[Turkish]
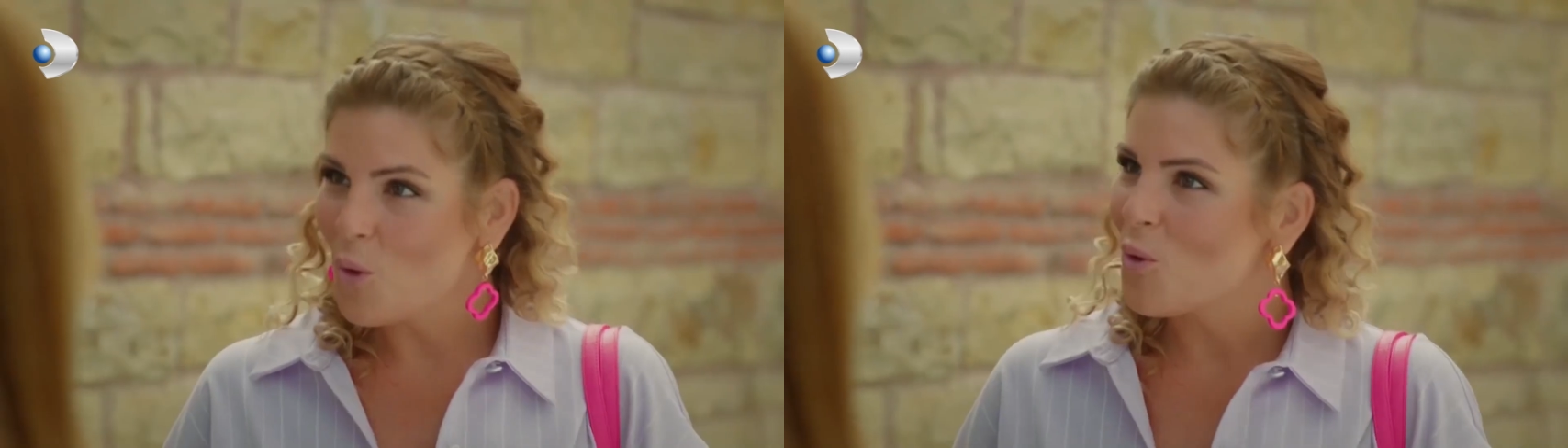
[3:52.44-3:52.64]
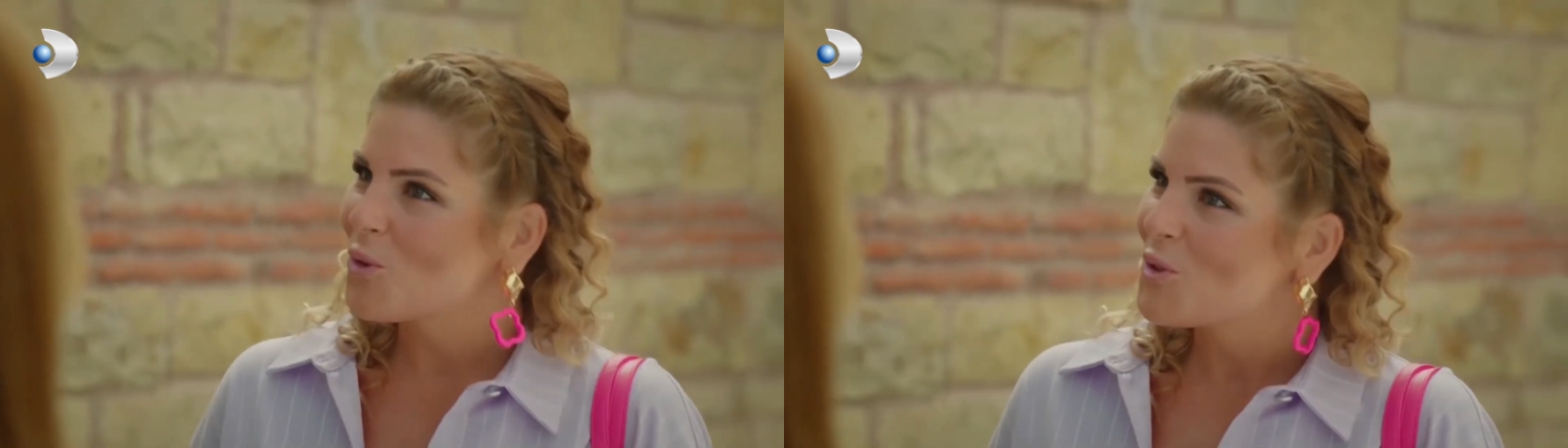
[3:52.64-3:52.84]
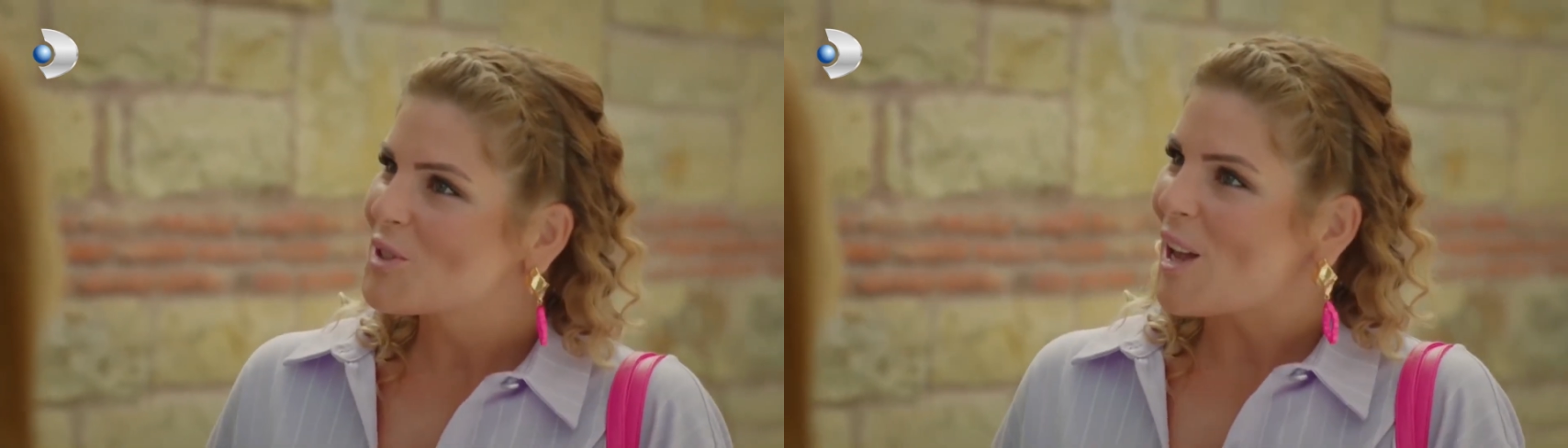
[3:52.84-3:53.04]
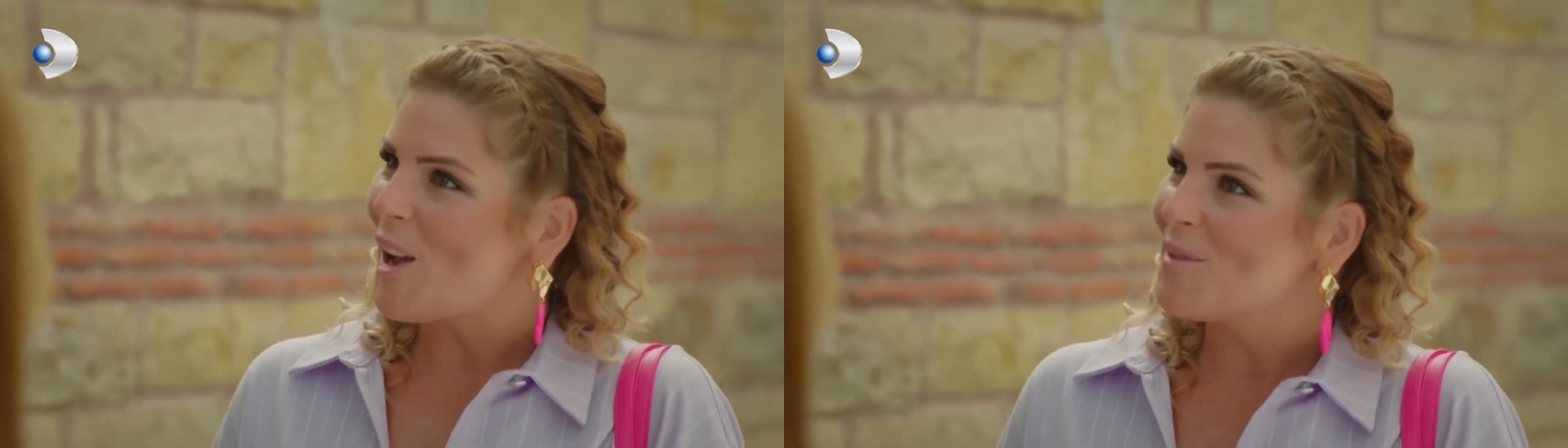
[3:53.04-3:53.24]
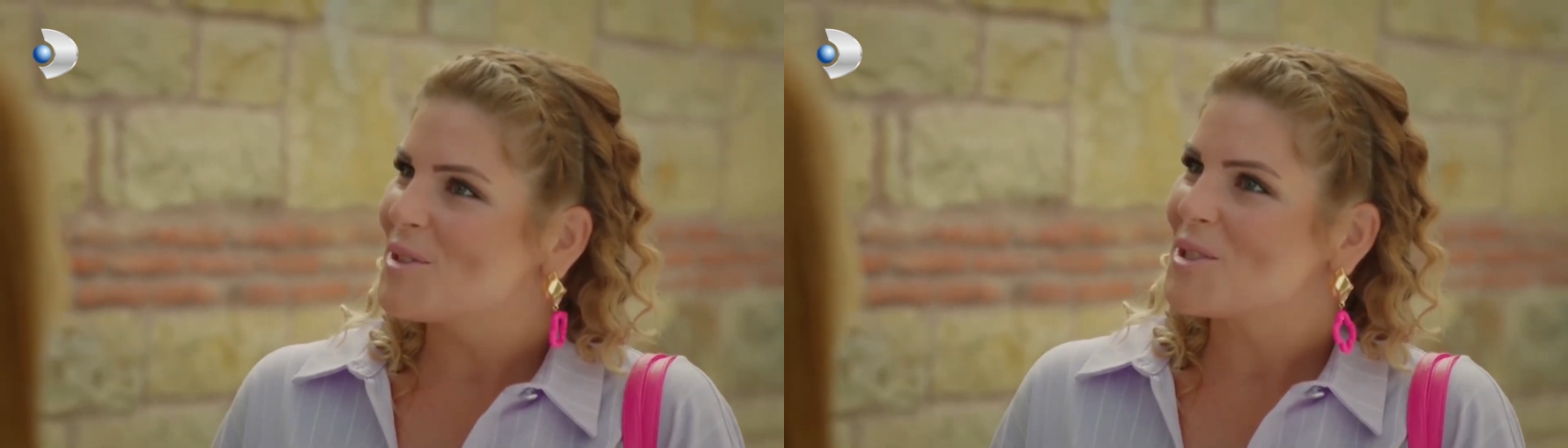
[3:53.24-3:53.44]
Çok
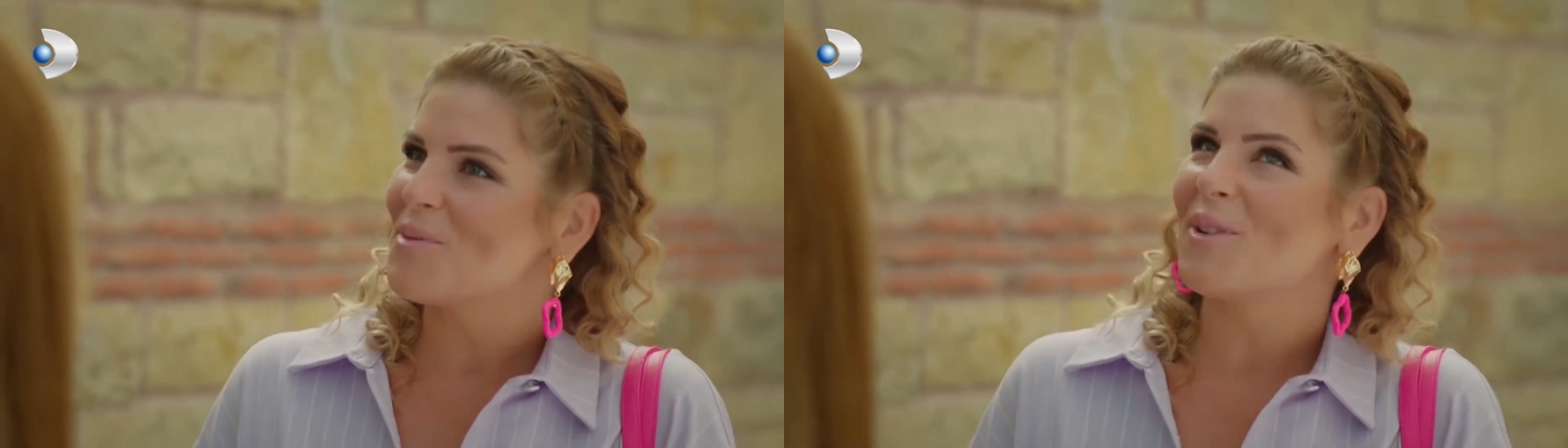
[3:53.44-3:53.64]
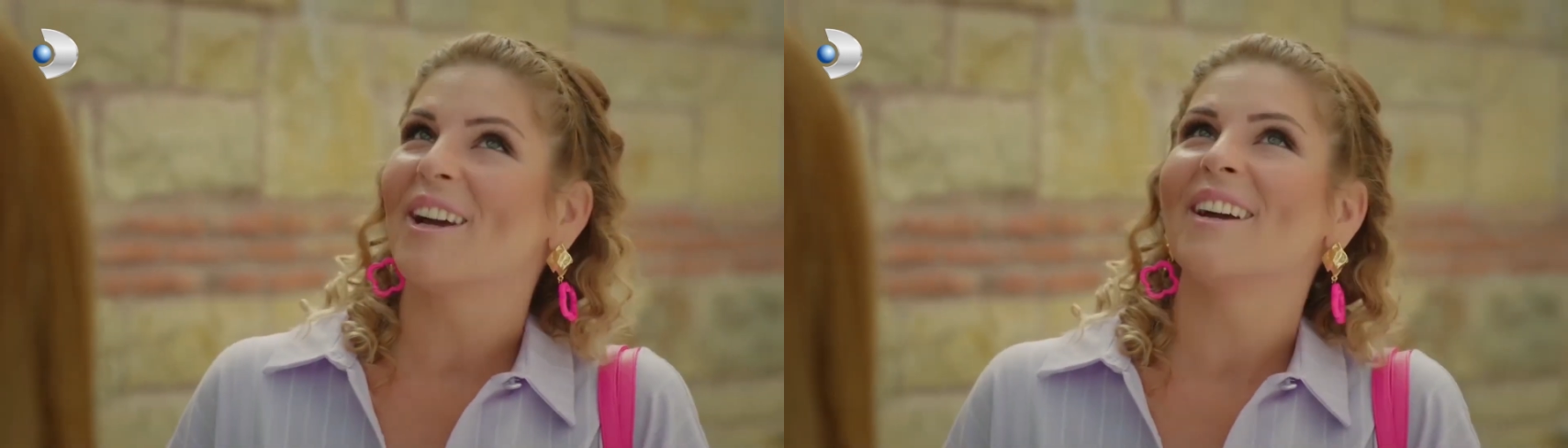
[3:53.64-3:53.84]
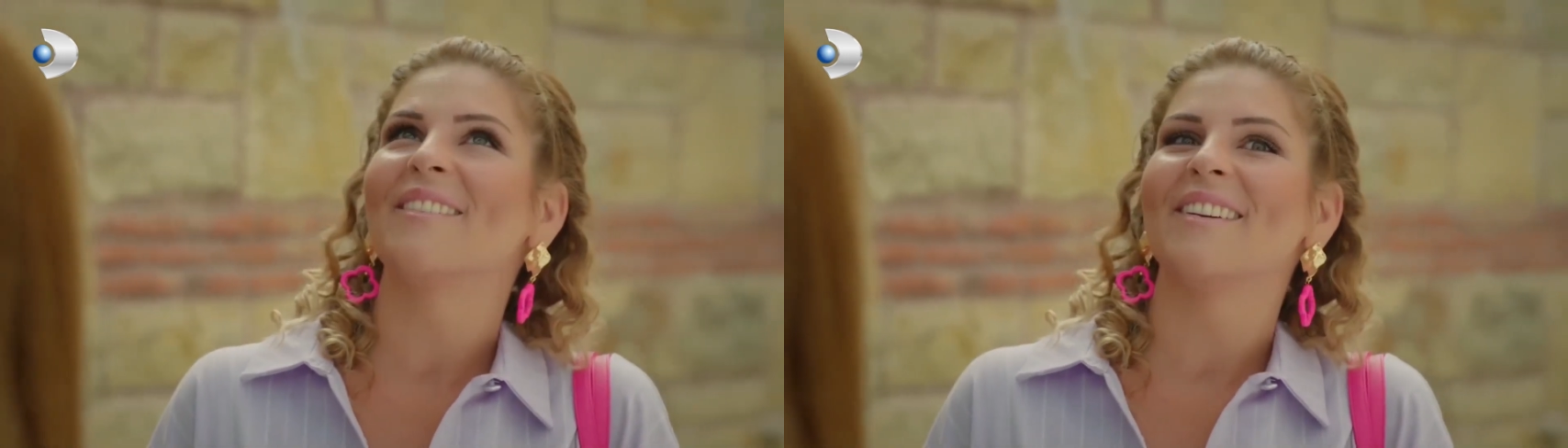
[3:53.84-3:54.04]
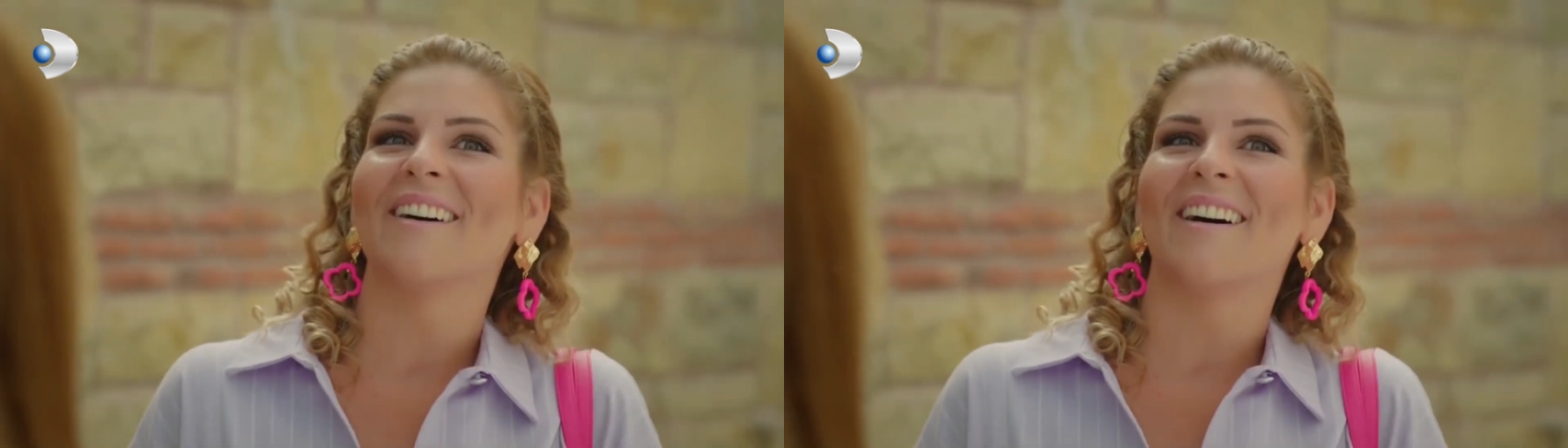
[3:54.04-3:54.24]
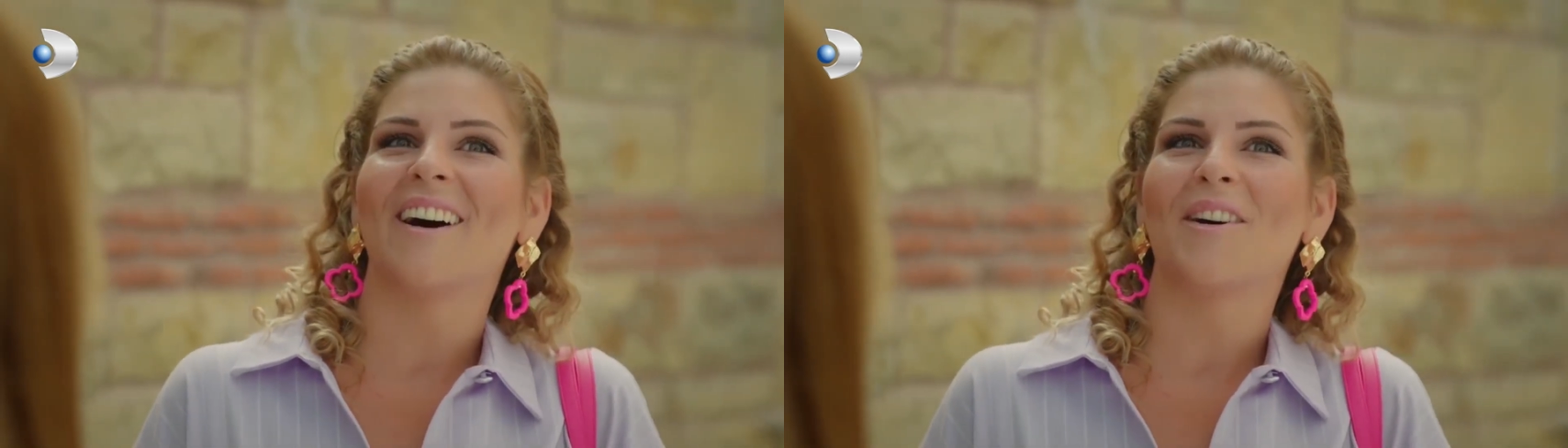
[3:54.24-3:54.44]
güzelmiş bu ev
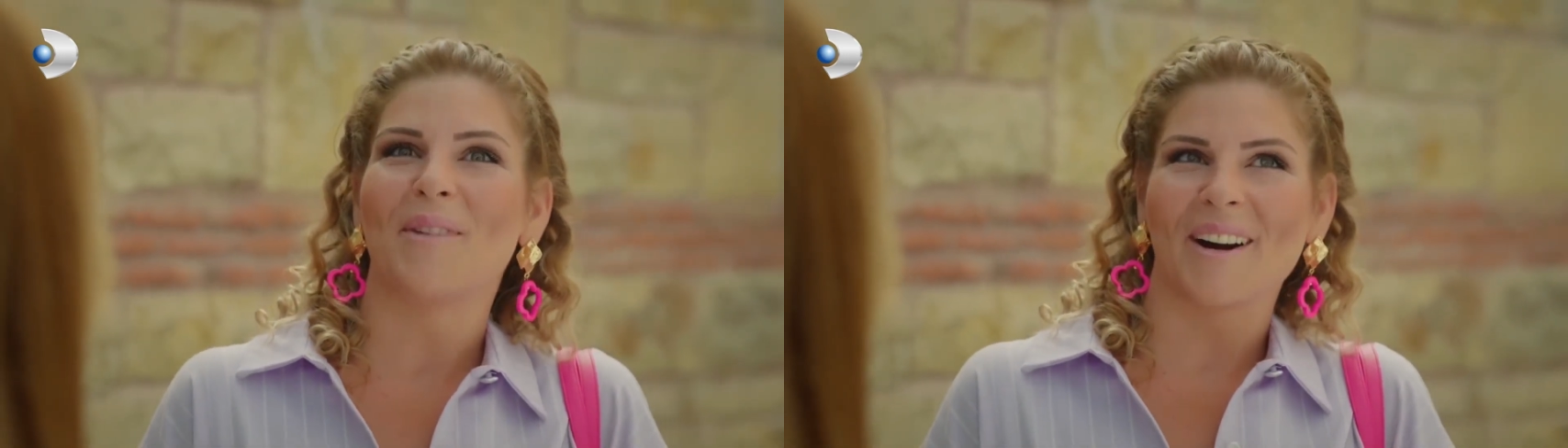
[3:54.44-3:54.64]
ya.